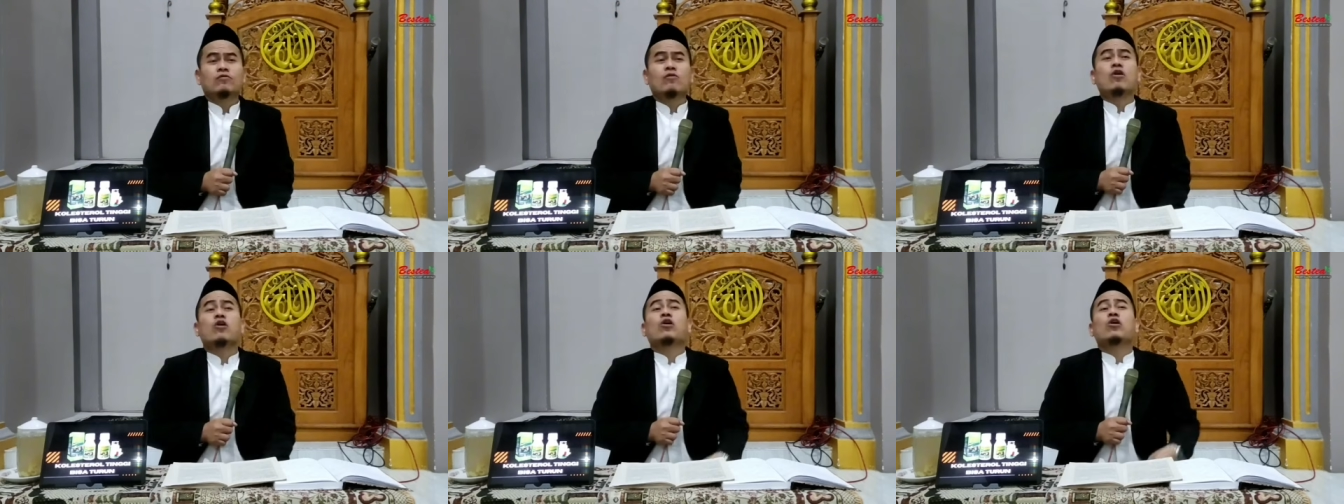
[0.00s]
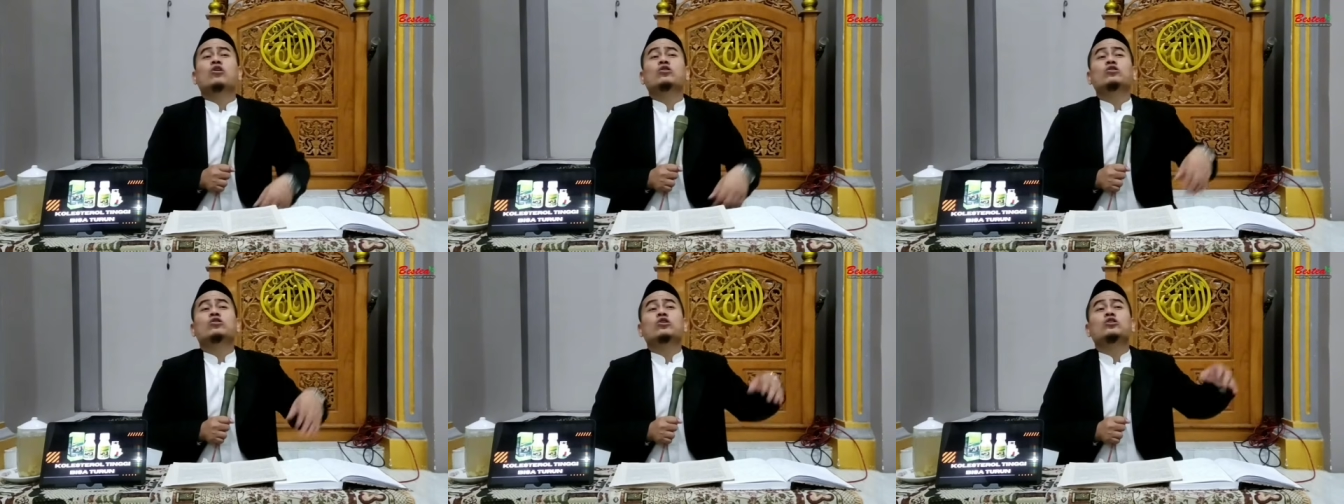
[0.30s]
wong
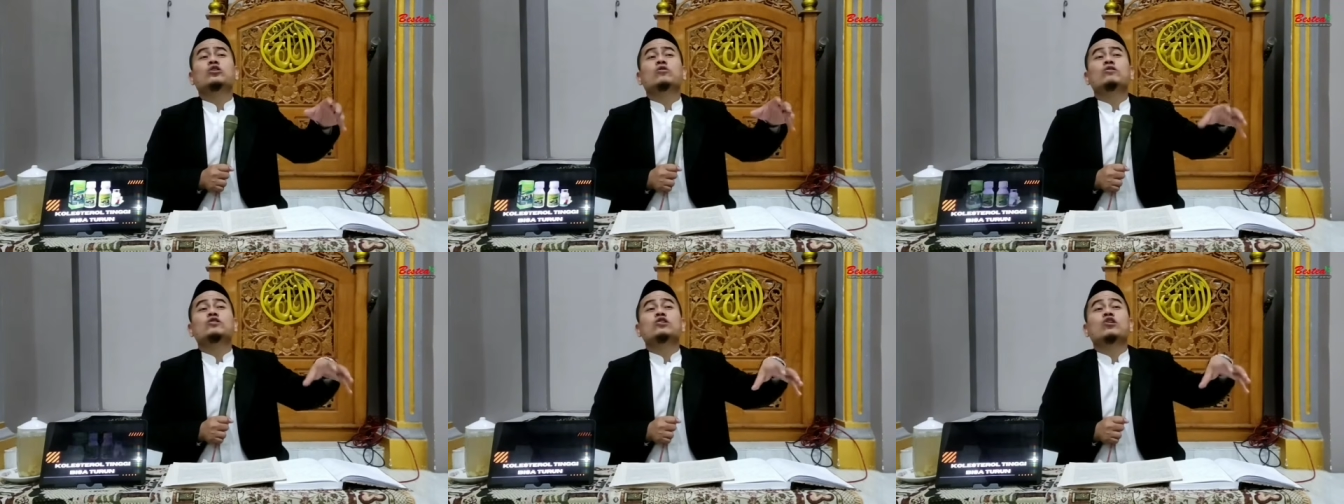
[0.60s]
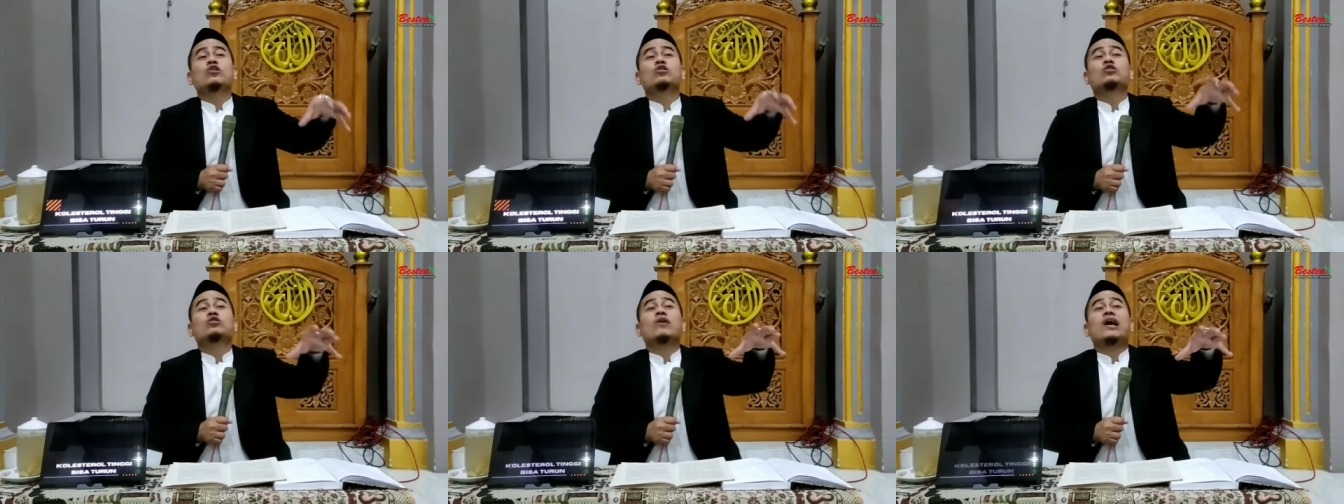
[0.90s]
londo yo ya
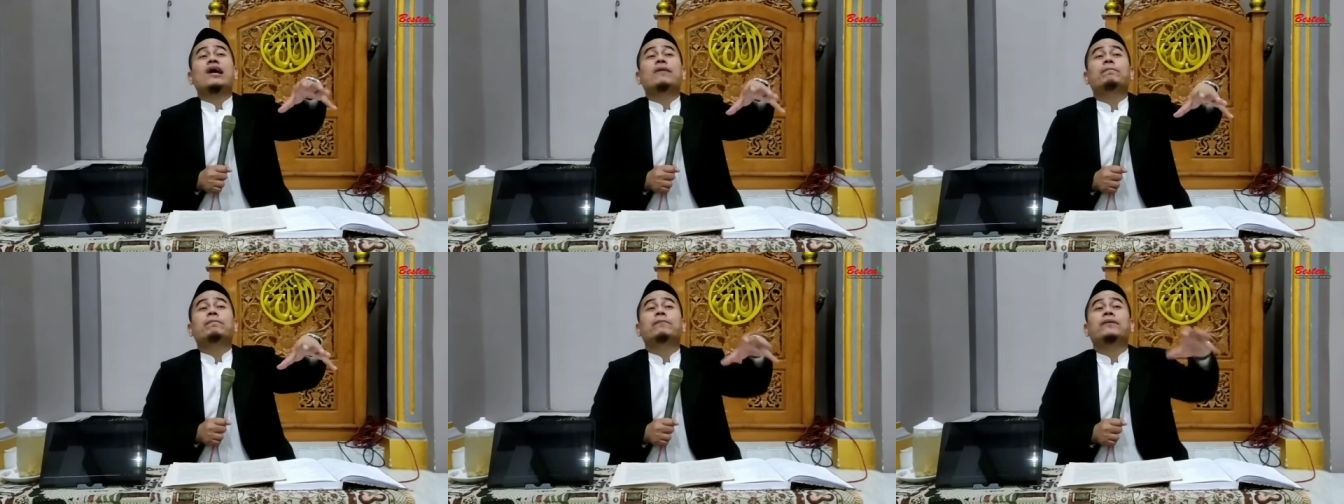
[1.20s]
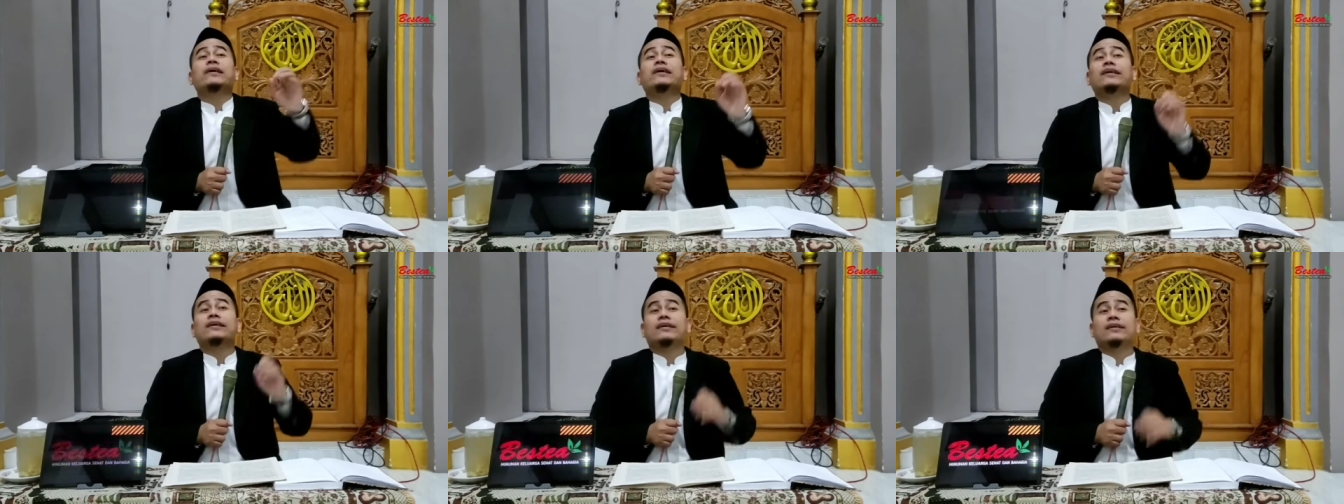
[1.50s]
wis nata
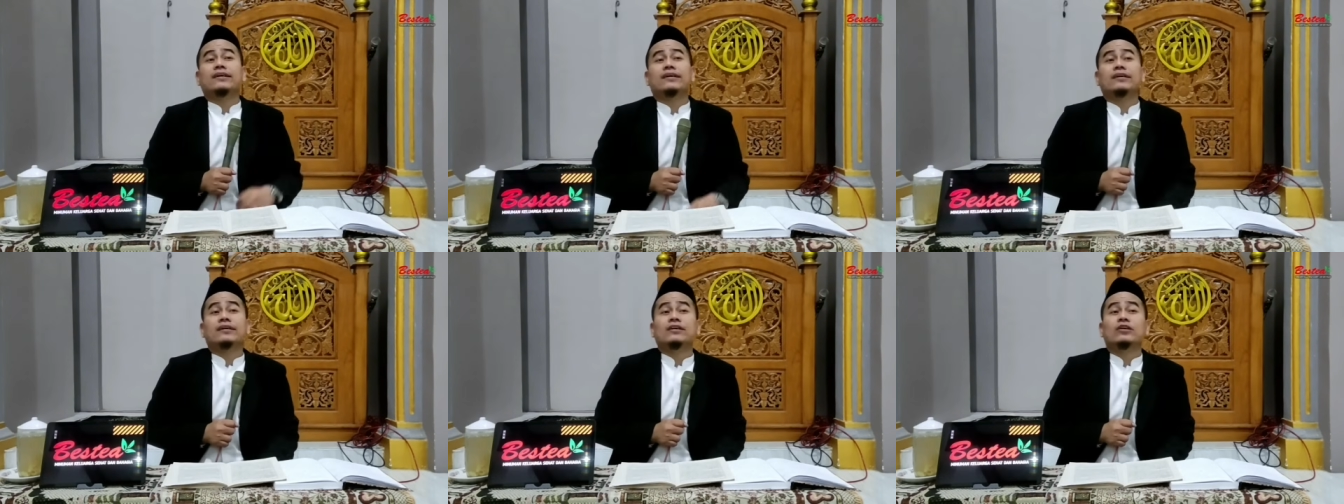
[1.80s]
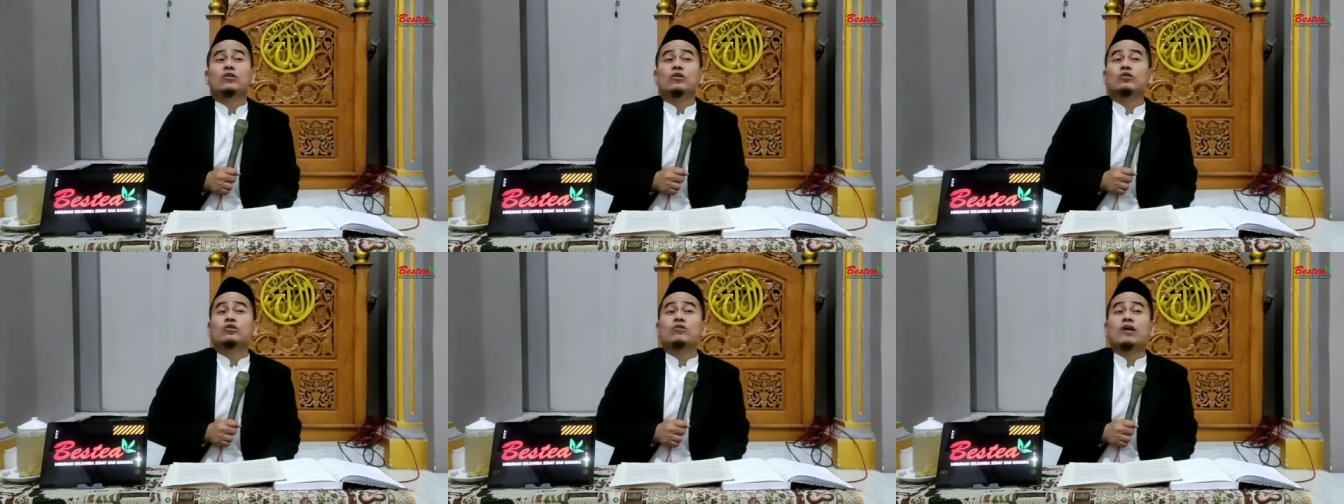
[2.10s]
apik
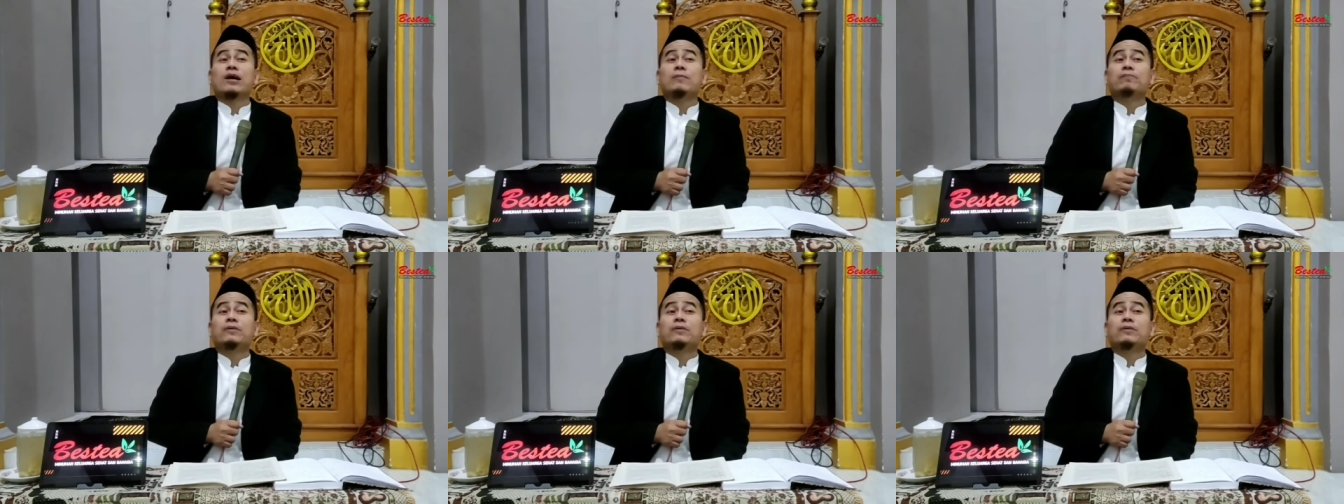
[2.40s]
nata